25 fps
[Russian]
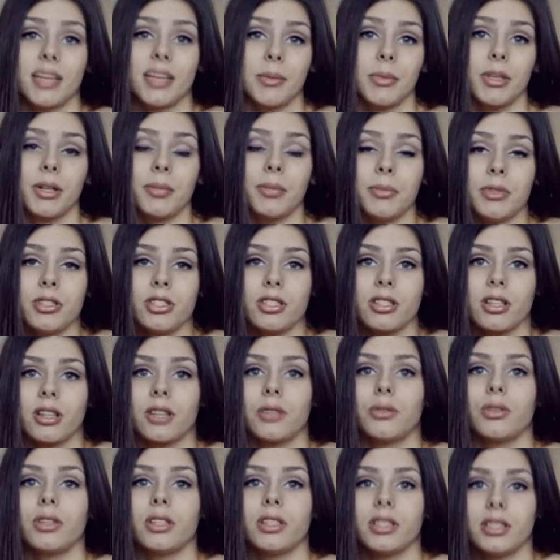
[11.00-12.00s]
самых мышцах,
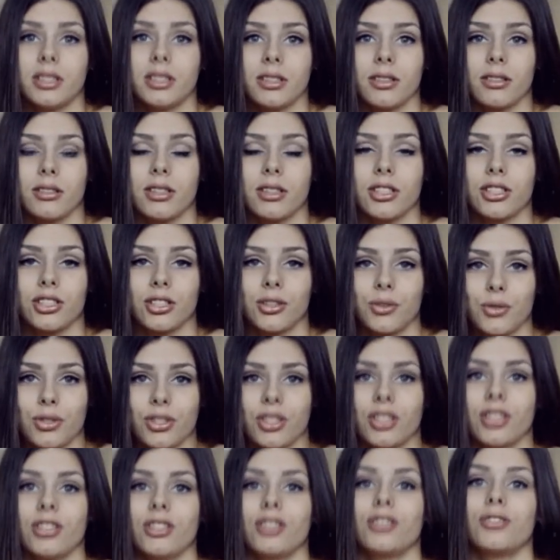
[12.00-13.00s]
которые делают наши
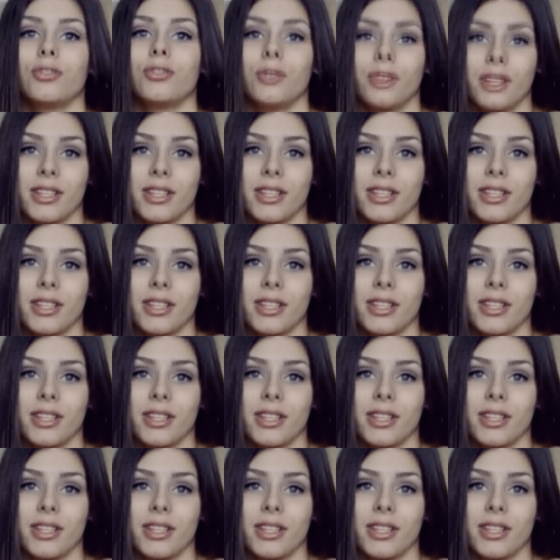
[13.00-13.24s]
ножки еще